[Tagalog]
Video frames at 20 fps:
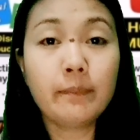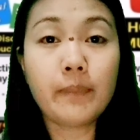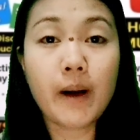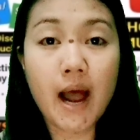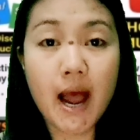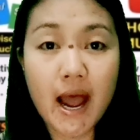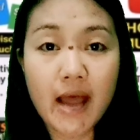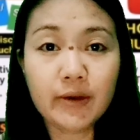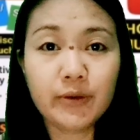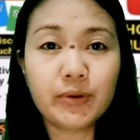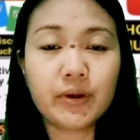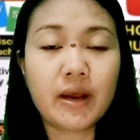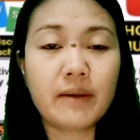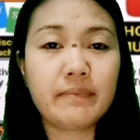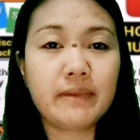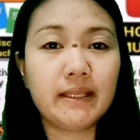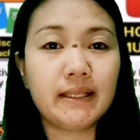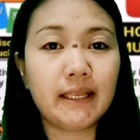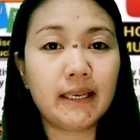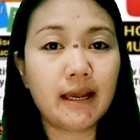paano
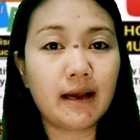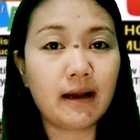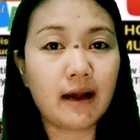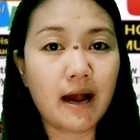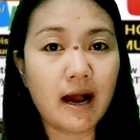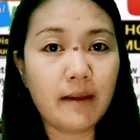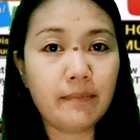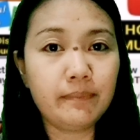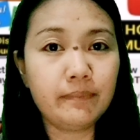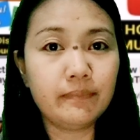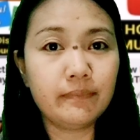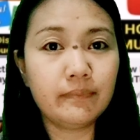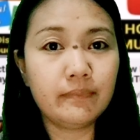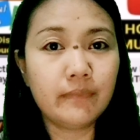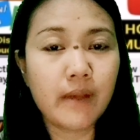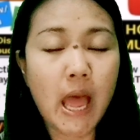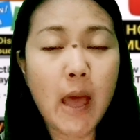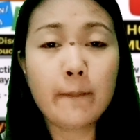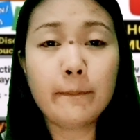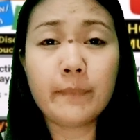gamitin ang app,
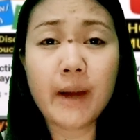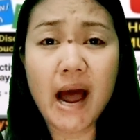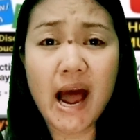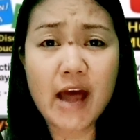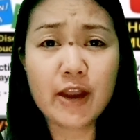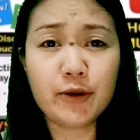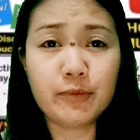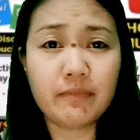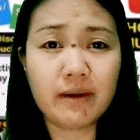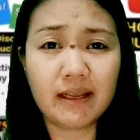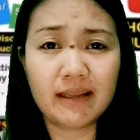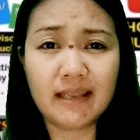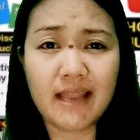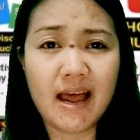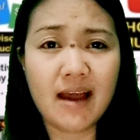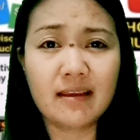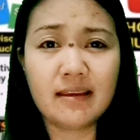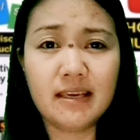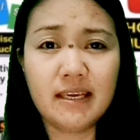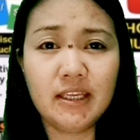paano
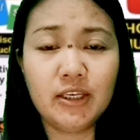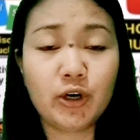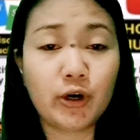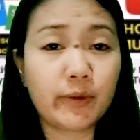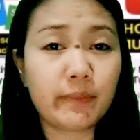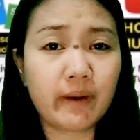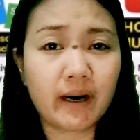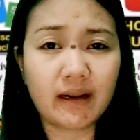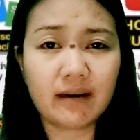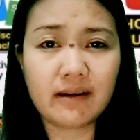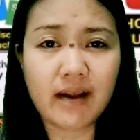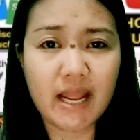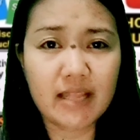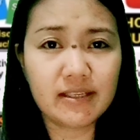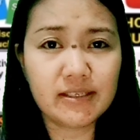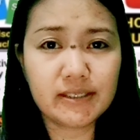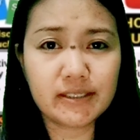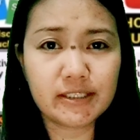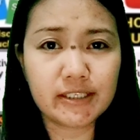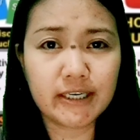mag-login or
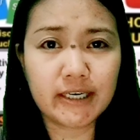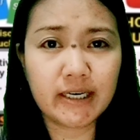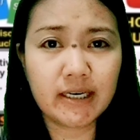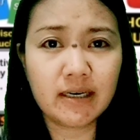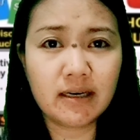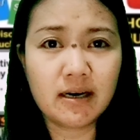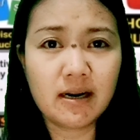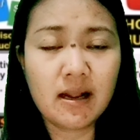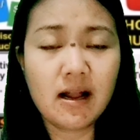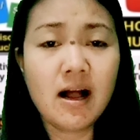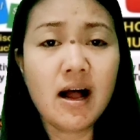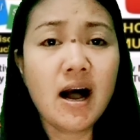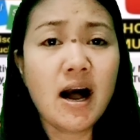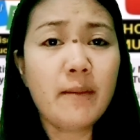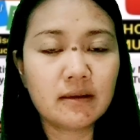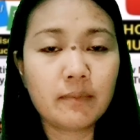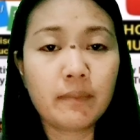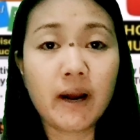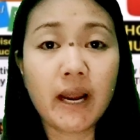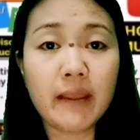mag-register,
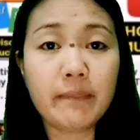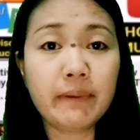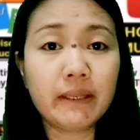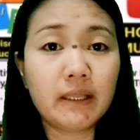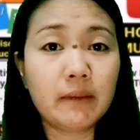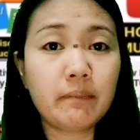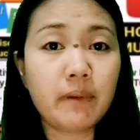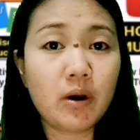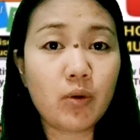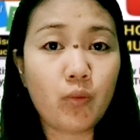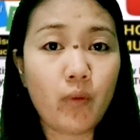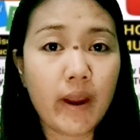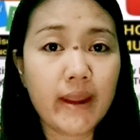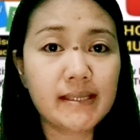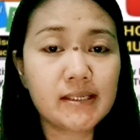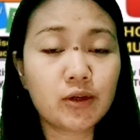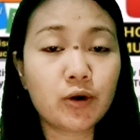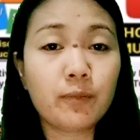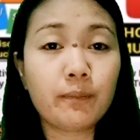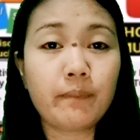mga iba't ibang
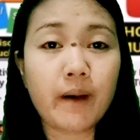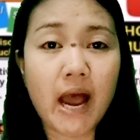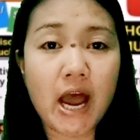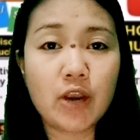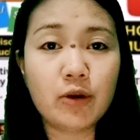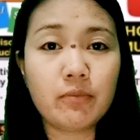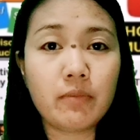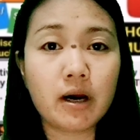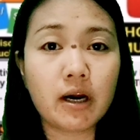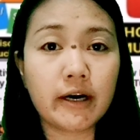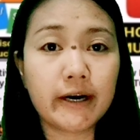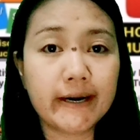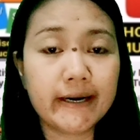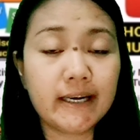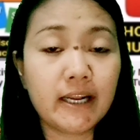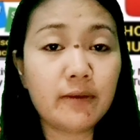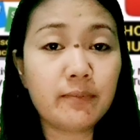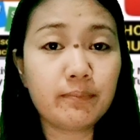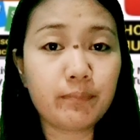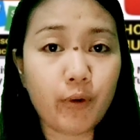ways kung paano
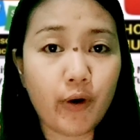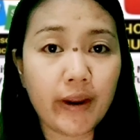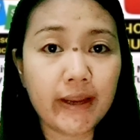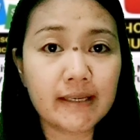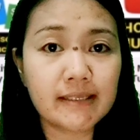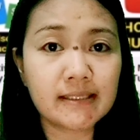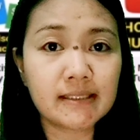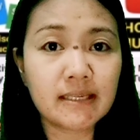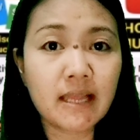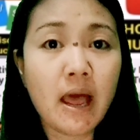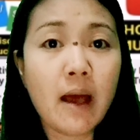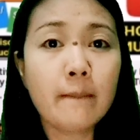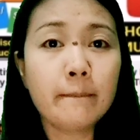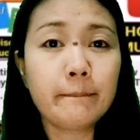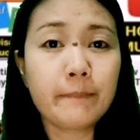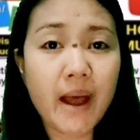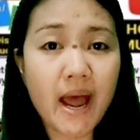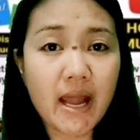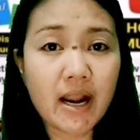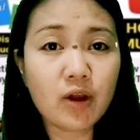maka-earn ng points
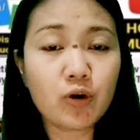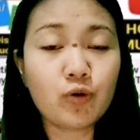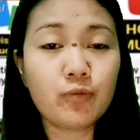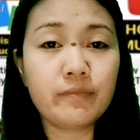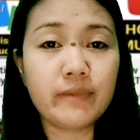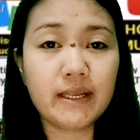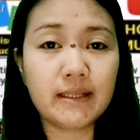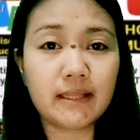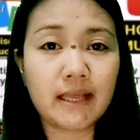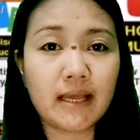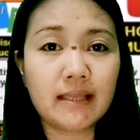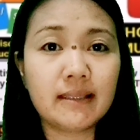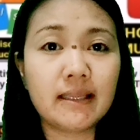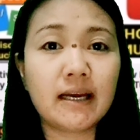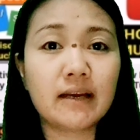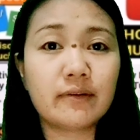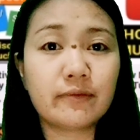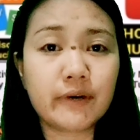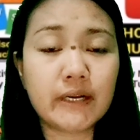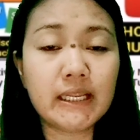para kumita
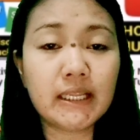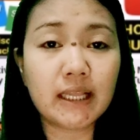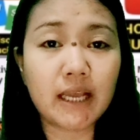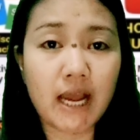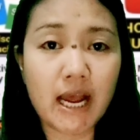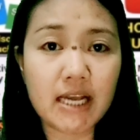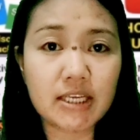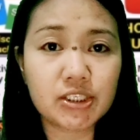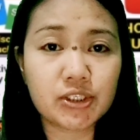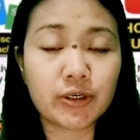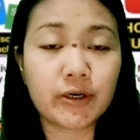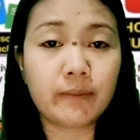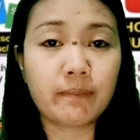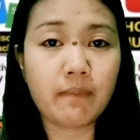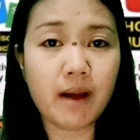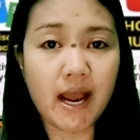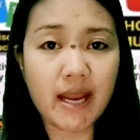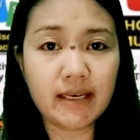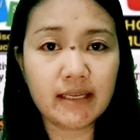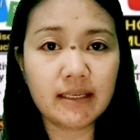ng real cash or
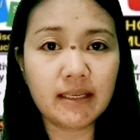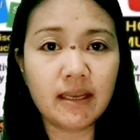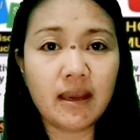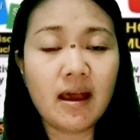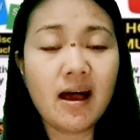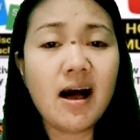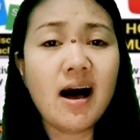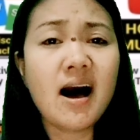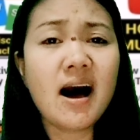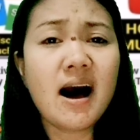money